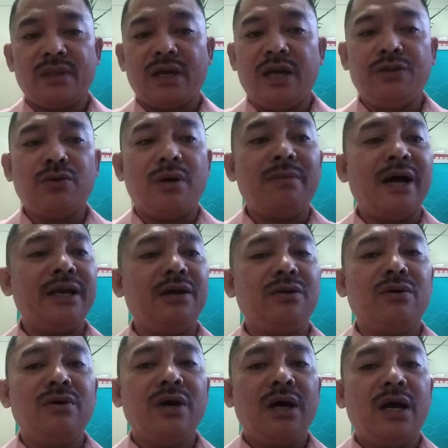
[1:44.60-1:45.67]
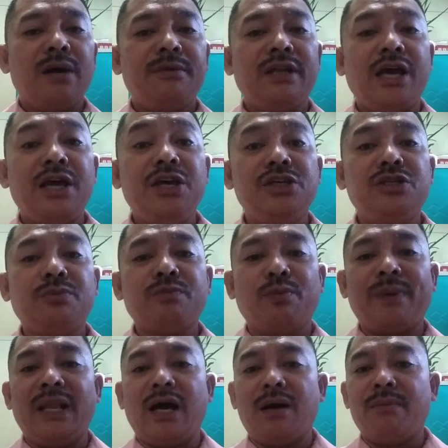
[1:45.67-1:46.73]
ito kabayan no, naisip ko
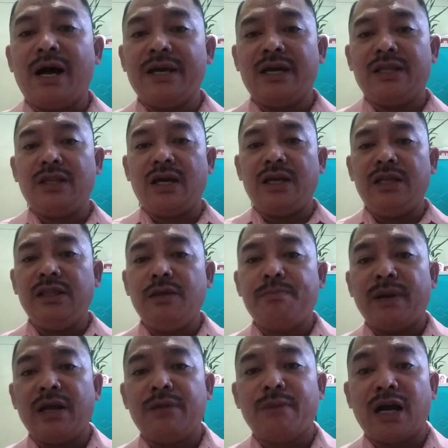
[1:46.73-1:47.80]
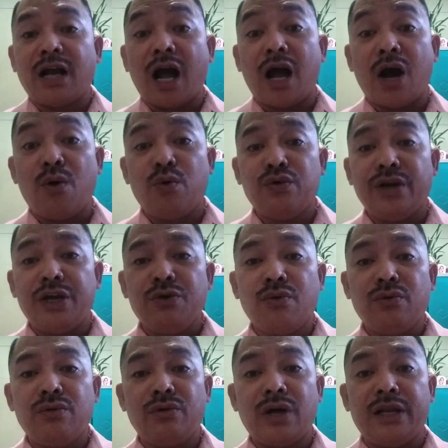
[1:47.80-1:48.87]
pala kabayan na hindi pala magkakaugnay
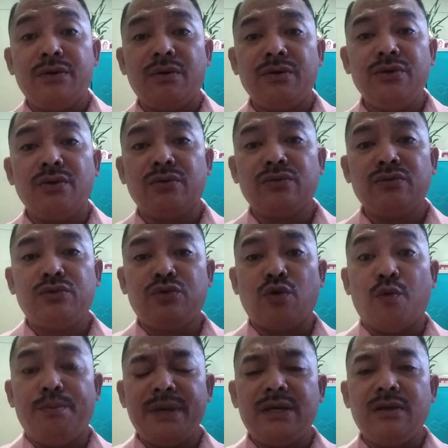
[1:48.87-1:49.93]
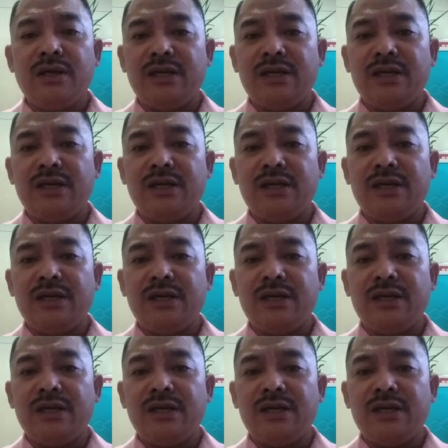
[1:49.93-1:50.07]
yung ano, yung tubig.